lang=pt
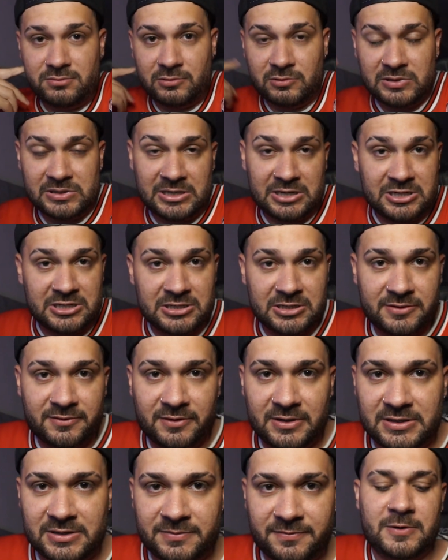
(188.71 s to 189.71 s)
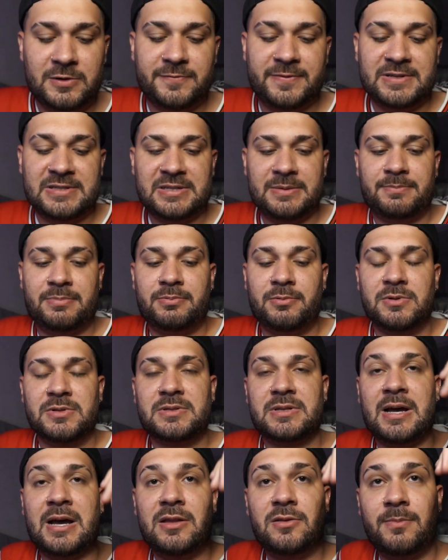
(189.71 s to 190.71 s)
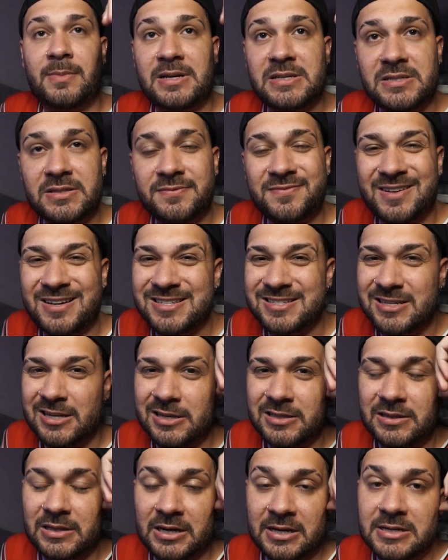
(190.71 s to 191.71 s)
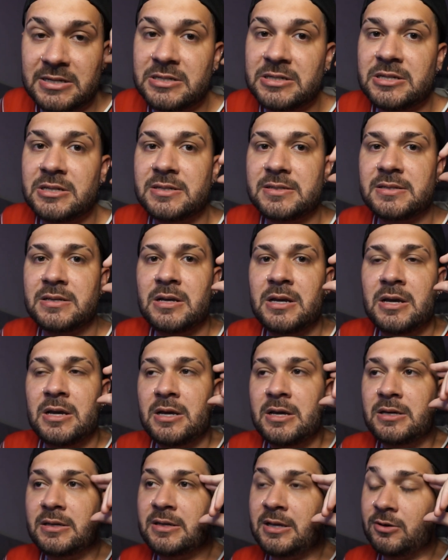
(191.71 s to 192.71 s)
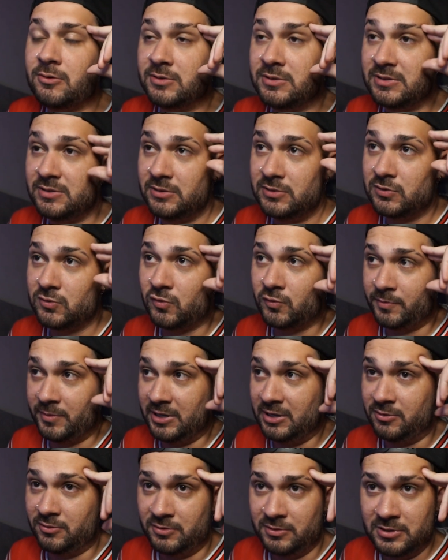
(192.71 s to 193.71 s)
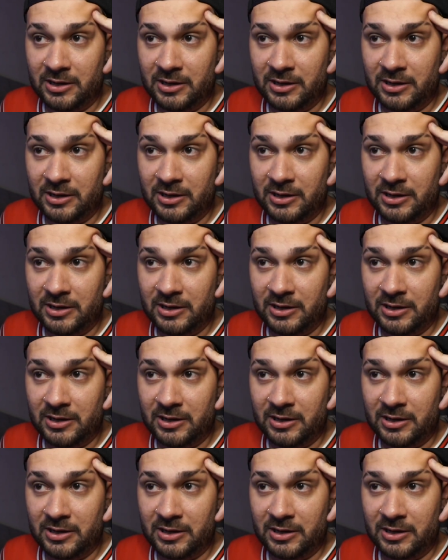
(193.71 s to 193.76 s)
não sei que dia que esse vídeo vai ser postado, mas fazem três dias que aconteceu isso comigo.